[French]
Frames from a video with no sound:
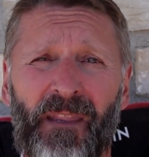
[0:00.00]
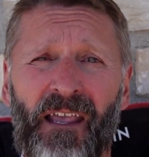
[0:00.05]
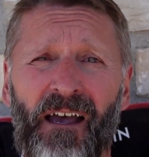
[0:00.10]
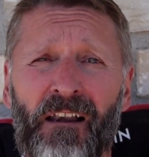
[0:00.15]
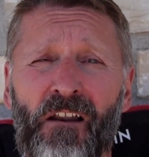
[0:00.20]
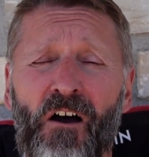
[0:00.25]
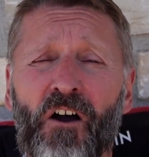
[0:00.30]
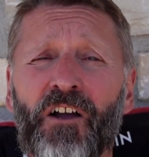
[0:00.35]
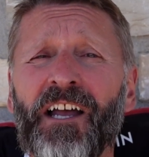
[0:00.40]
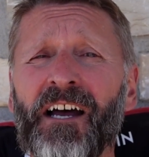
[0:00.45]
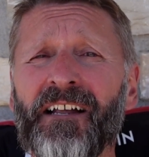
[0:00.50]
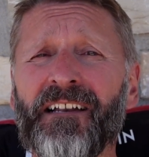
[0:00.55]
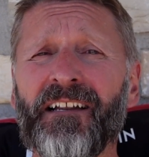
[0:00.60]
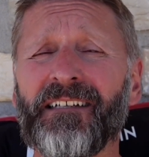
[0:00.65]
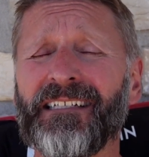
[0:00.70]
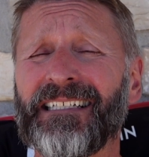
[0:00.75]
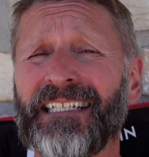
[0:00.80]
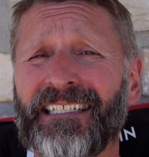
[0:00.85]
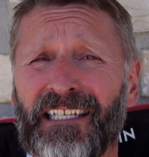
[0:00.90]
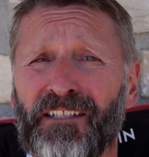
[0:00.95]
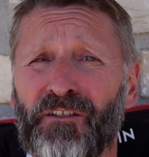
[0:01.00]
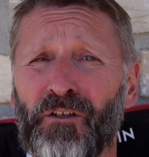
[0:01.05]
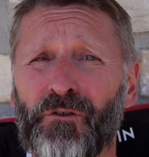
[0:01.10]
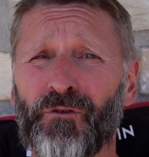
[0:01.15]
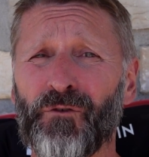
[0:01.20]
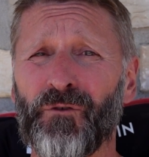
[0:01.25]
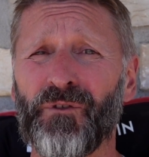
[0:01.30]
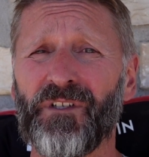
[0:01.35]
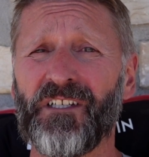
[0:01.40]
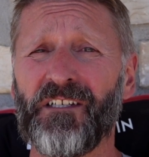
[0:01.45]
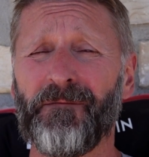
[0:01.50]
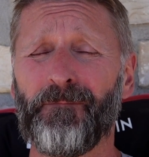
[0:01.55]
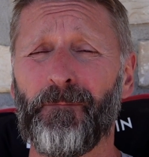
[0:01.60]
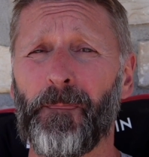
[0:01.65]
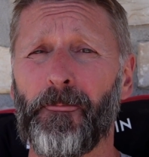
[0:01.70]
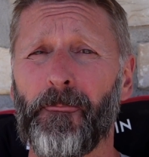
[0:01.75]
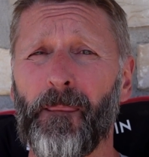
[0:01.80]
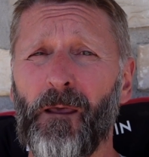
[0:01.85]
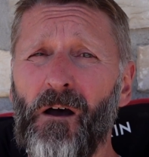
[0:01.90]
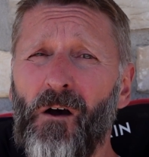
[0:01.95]
Alors, quand les États-Unis
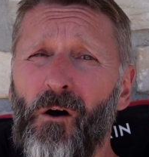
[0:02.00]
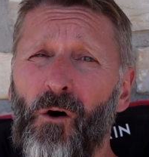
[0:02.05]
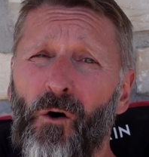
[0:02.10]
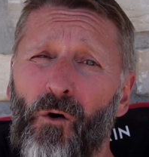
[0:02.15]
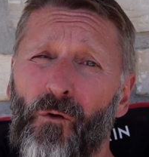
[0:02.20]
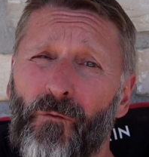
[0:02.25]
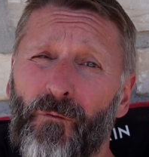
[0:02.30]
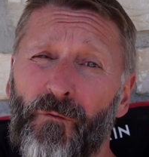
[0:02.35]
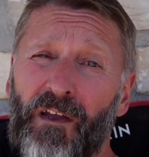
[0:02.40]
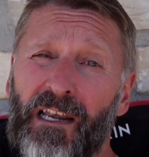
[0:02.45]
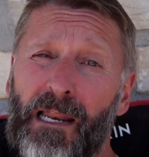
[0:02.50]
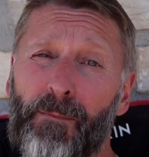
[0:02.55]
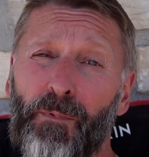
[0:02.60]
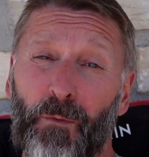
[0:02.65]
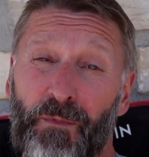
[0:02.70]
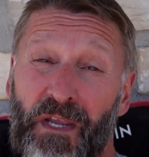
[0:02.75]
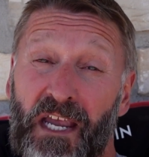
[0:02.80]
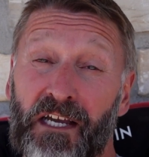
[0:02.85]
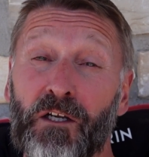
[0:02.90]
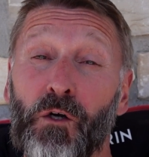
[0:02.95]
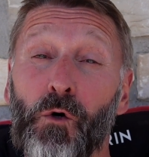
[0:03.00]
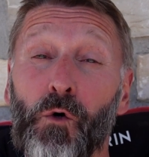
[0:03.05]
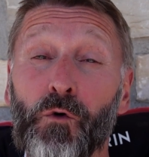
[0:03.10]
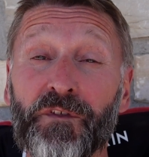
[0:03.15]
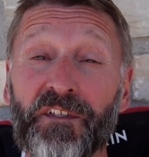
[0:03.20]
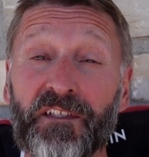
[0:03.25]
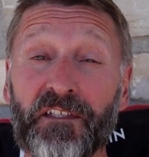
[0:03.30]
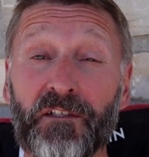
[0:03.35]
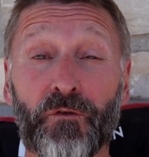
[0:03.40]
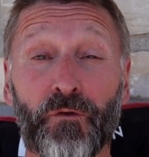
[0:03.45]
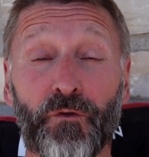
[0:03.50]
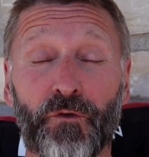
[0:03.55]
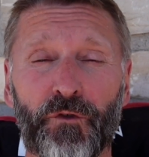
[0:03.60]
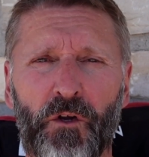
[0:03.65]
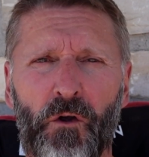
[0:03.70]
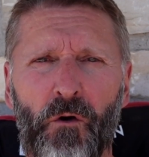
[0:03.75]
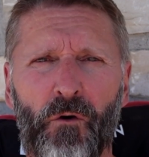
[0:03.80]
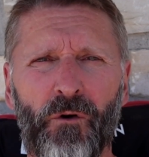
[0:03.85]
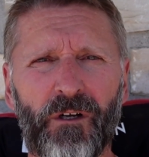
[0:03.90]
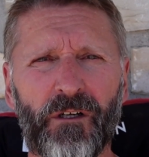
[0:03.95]
ont fait la première
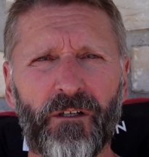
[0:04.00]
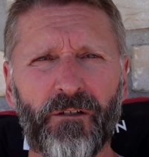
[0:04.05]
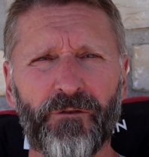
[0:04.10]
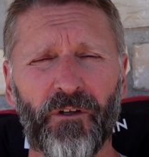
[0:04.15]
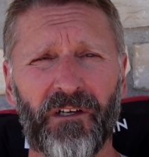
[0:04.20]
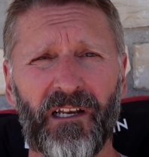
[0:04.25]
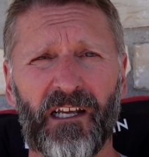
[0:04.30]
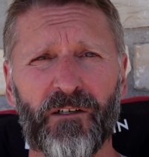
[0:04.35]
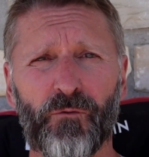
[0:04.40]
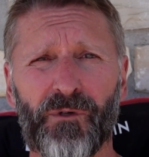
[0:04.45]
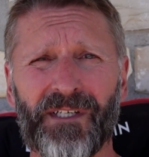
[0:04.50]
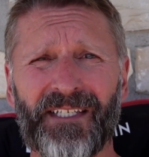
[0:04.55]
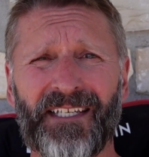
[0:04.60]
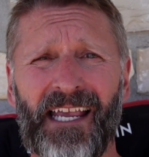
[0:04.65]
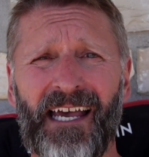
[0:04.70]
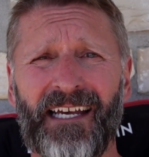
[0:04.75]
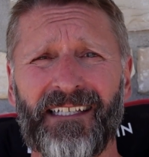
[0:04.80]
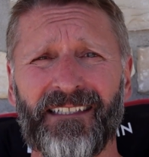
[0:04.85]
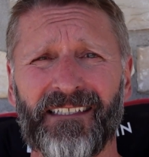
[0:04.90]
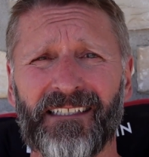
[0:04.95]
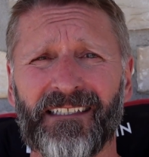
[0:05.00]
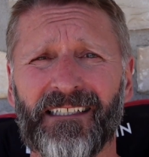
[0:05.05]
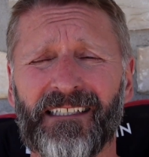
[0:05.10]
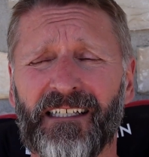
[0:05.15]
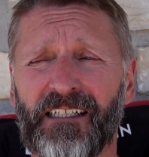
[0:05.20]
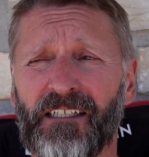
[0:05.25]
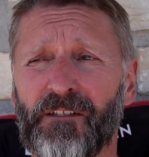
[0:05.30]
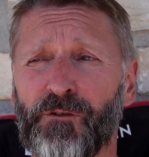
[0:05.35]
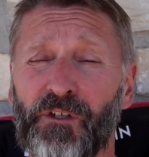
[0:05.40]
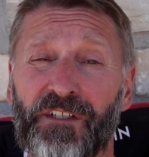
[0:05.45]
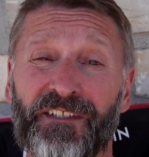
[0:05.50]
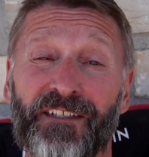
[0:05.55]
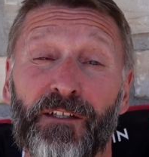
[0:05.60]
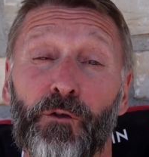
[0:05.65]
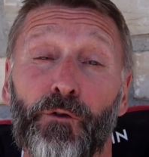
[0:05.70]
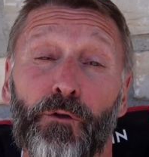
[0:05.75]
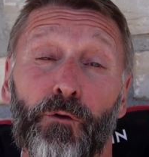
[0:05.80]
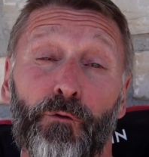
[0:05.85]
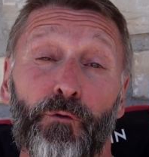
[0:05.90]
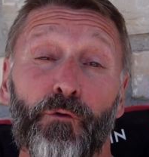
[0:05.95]
constitution de la Louisiane, de ce
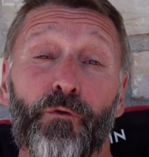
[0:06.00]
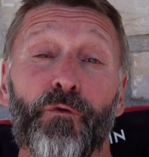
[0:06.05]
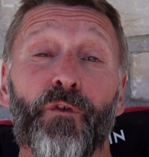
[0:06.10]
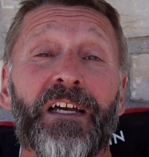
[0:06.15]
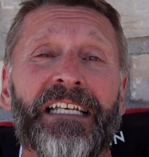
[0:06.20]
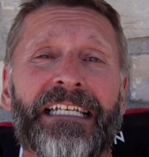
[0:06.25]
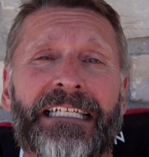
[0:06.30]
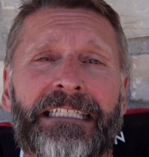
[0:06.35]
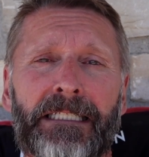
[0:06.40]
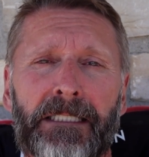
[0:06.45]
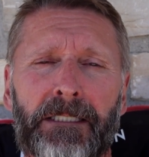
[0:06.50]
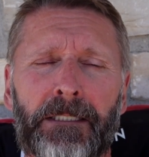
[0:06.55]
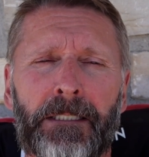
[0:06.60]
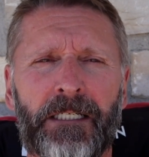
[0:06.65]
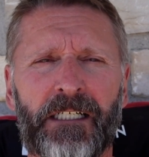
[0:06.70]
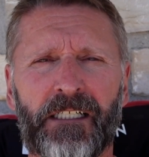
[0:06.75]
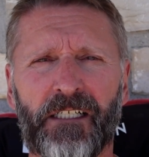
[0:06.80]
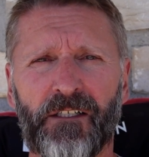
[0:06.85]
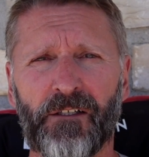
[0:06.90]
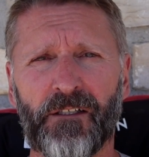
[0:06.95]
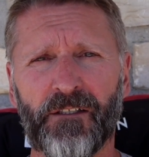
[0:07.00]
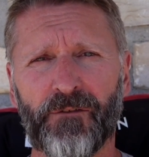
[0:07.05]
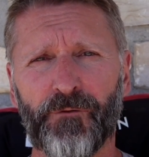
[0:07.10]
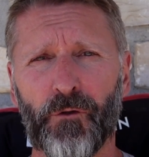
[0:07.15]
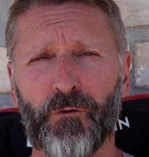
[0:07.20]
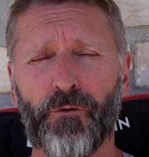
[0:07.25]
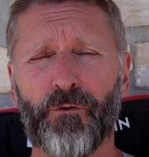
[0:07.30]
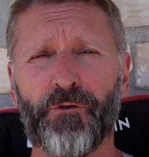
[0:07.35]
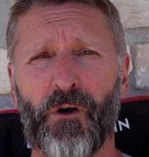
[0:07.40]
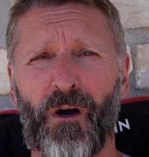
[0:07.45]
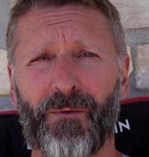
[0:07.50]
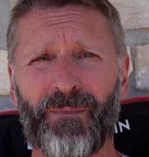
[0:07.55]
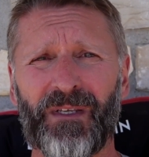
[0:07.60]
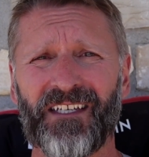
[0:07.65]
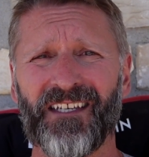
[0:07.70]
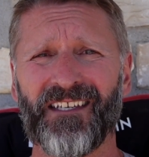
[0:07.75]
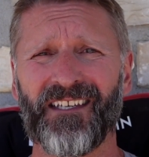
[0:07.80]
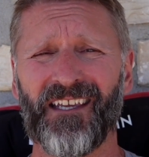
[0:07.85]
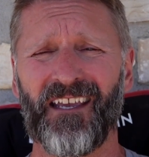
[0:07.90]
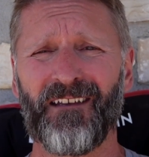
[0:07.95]
nouvel État de l'Union
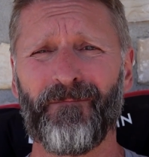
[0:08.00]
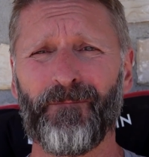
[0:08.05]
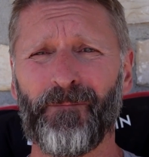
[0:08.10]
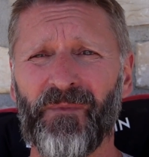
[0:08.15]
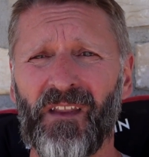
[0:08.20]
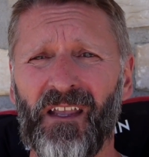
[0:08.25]
américaine,